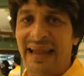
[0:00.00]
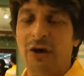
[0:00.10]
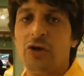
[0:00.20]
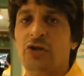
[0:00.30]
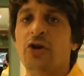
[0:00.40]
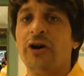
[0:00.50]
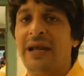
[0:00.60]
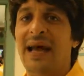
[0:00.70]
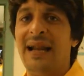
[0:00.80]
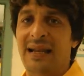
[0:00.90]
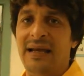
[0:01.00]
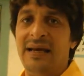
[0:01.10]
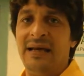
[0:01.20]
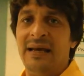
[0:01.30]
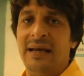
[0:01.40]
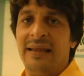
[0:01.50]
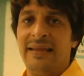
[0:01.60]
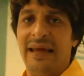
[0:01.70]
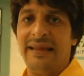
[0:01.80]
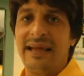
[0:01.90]
negocio real
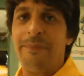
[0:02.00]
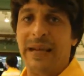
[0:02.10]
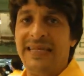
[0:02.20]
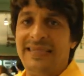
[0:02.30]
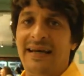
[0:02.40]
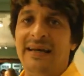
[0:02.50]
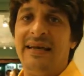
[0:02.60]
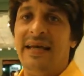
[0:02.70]
de esta empresa.